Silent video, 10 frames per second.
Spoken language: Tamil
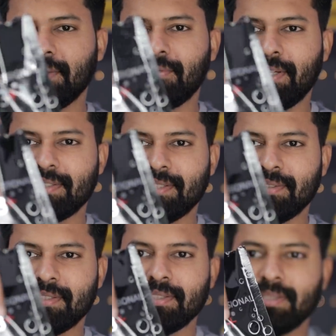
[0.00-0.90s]
இதை
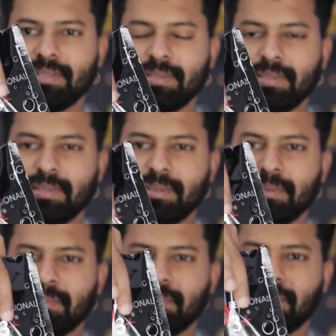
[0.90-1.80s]
ஃபேஸில் வந்து
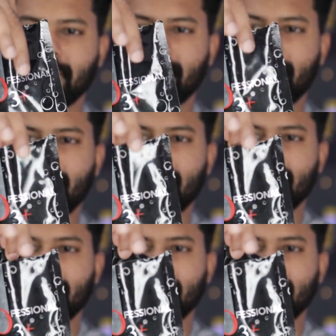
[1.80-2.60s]
போடுறேன்